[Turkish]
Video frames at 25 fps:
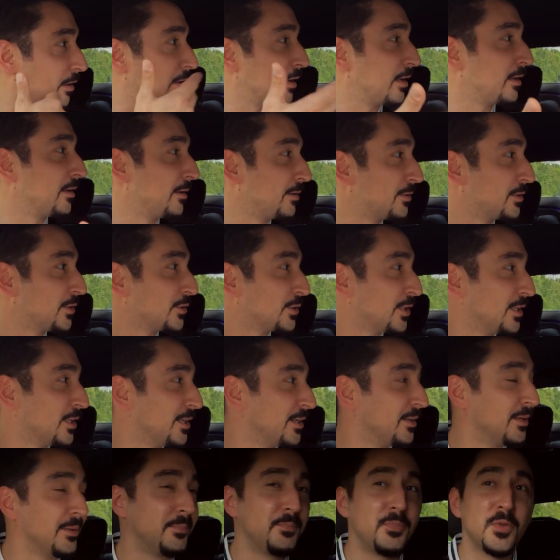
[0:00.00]
yani e,
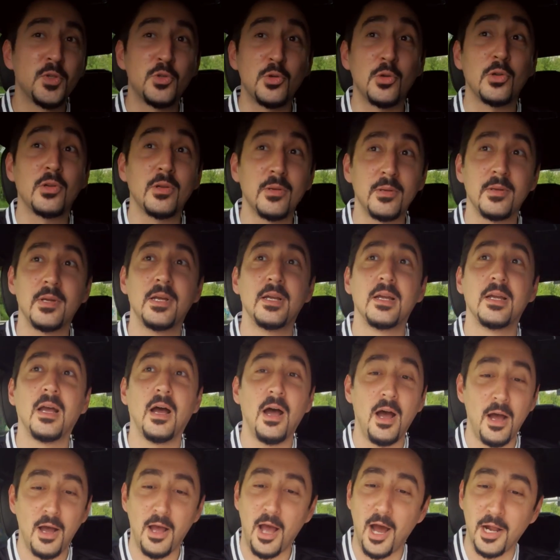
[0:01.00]
çünkü e, Peki,
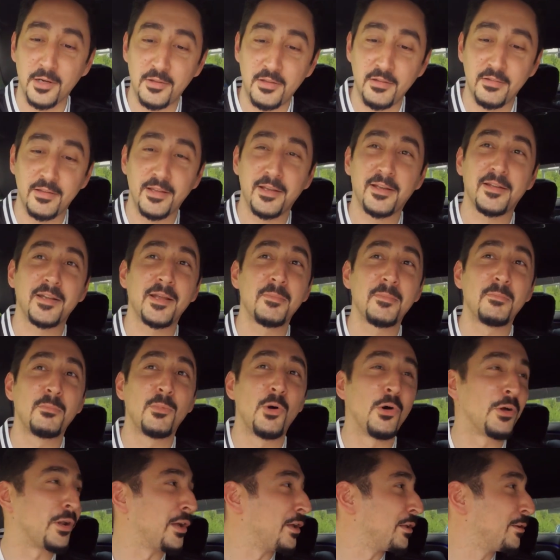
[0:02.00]
a, artist Ekrem
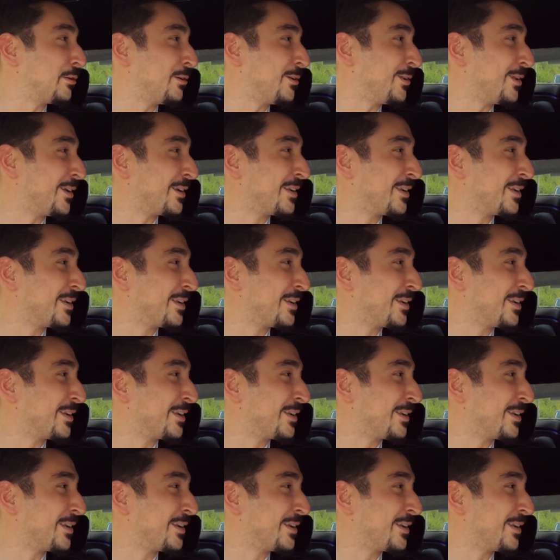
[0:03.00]
Bora diyorlar.